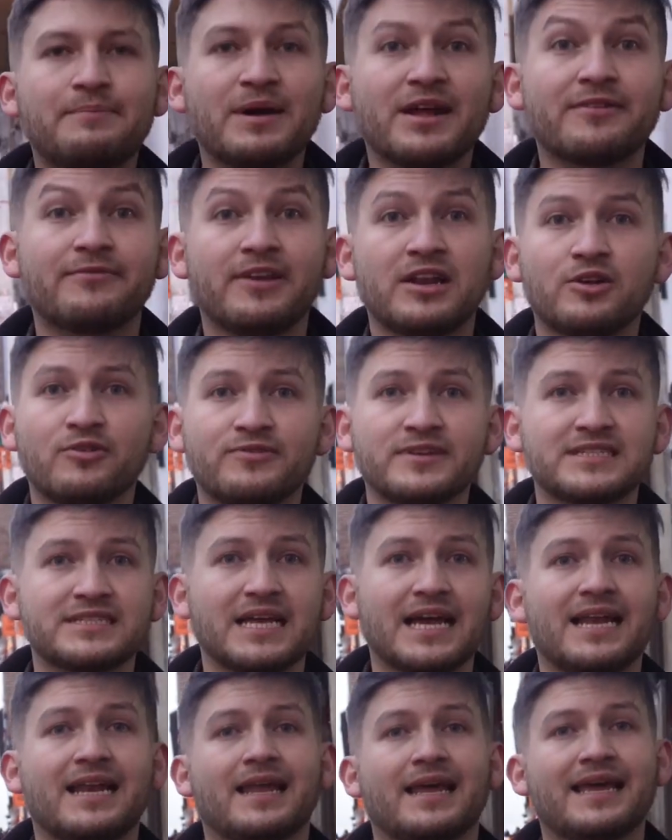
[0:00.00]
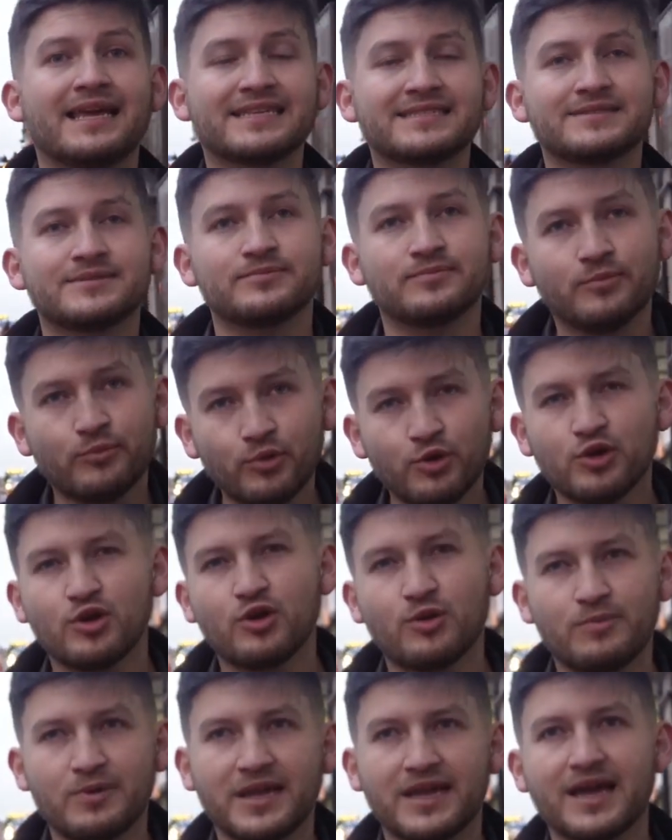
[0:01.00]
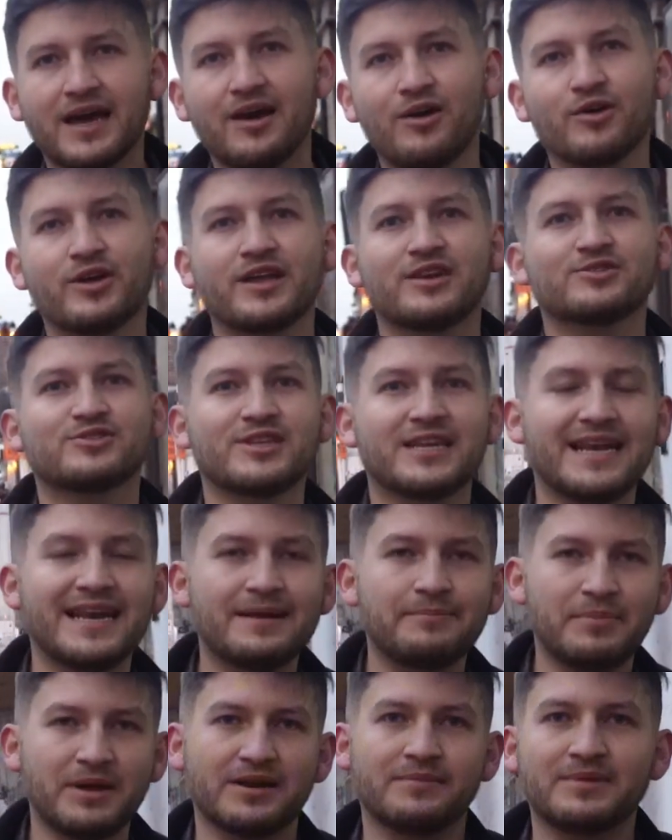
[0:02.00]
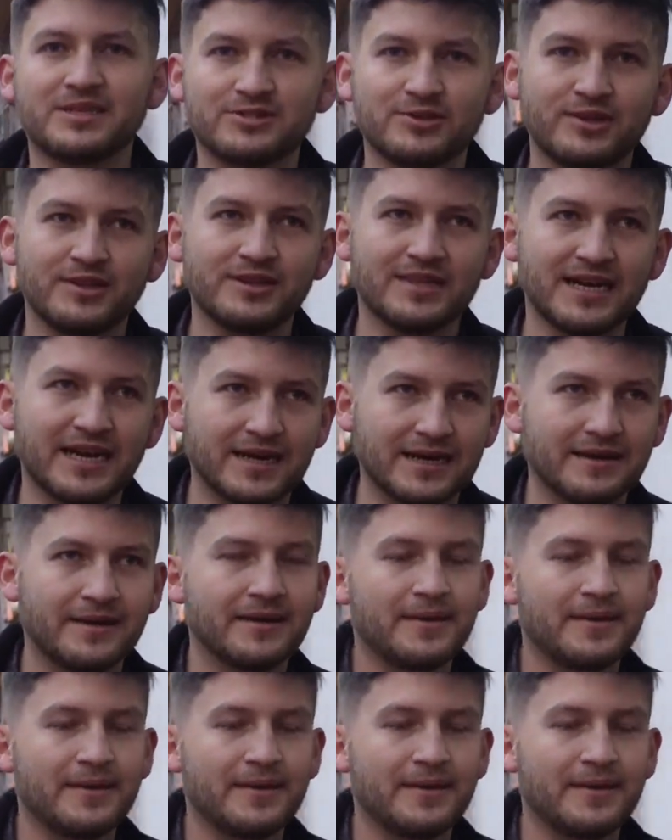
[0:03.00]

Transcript: perfil oficial, es muy complicado que nos den el permiso de entrar.